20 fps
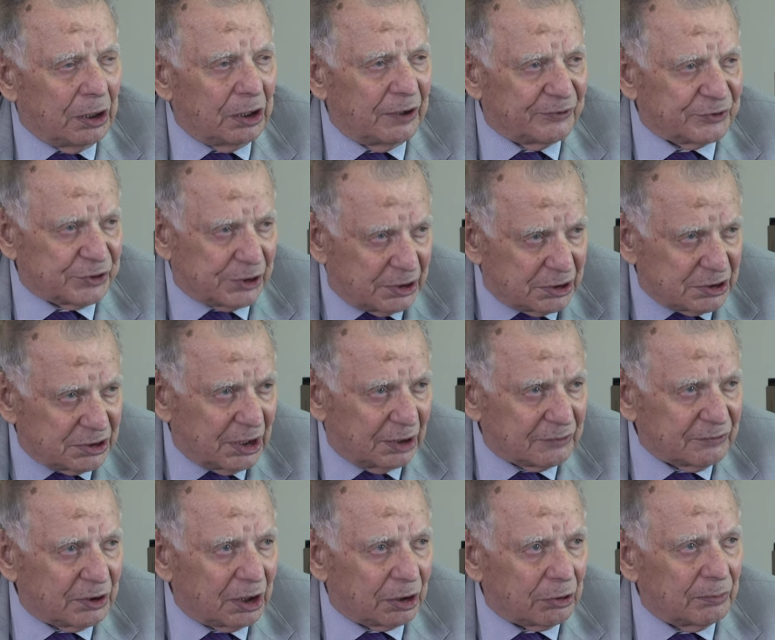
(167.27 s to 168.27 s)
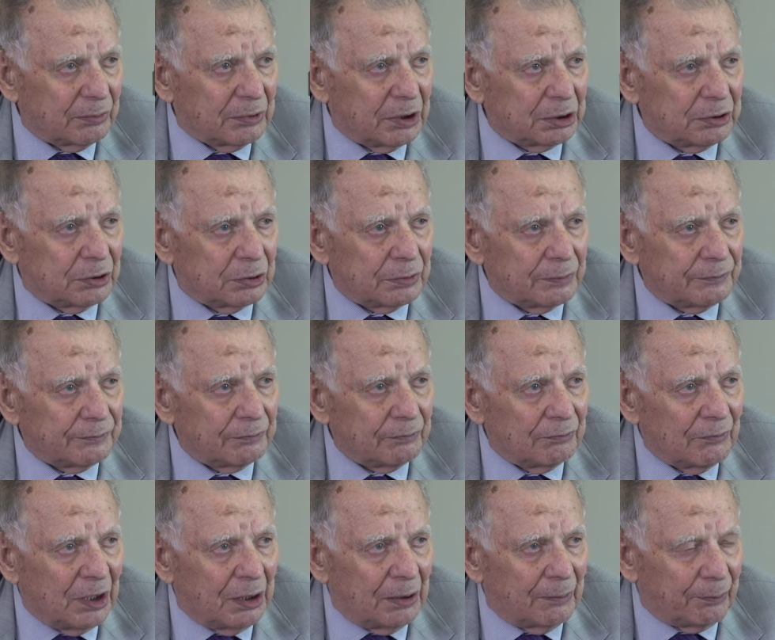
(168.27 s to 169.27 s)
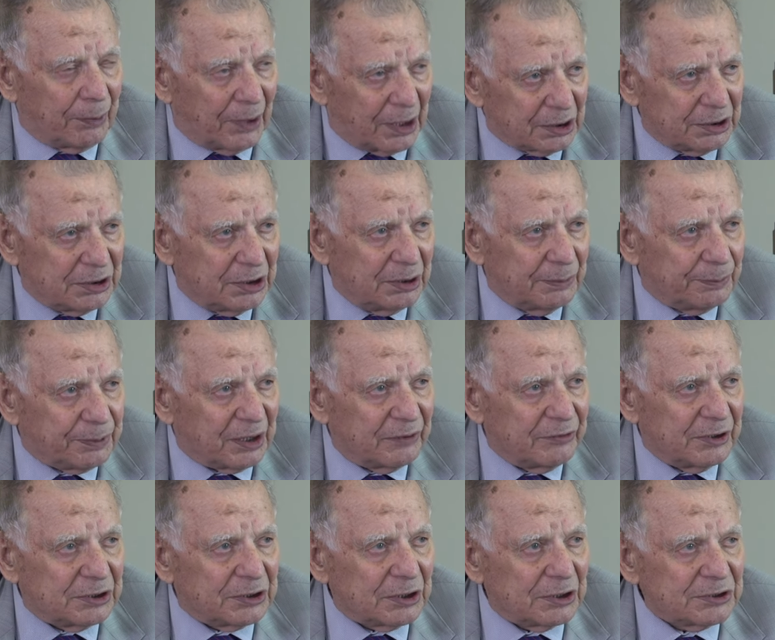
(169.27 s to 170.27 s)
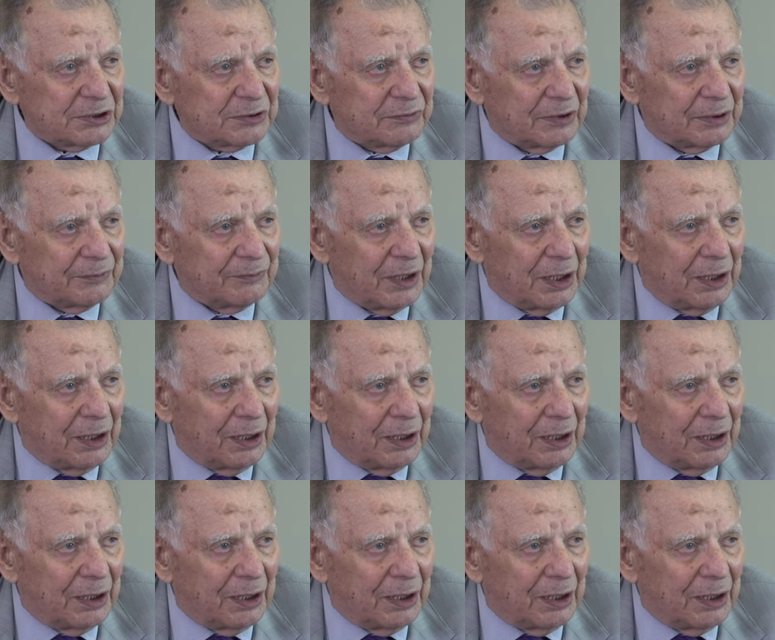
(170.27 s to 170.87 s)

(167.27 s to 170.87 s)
И в 1962 году партии и правительство